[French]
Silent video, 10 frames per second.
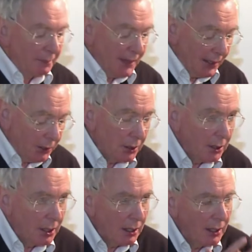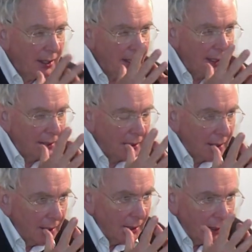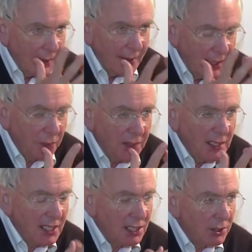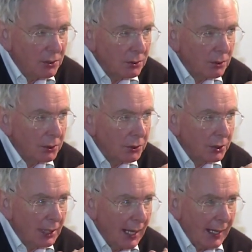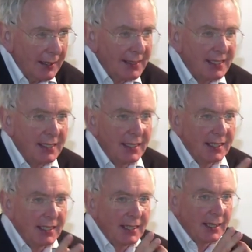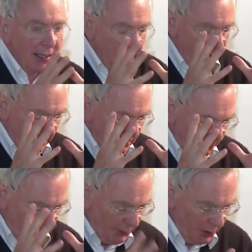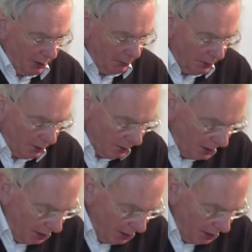et qu'il euh, a une définition de l'art ici qui est euh, absolument euh,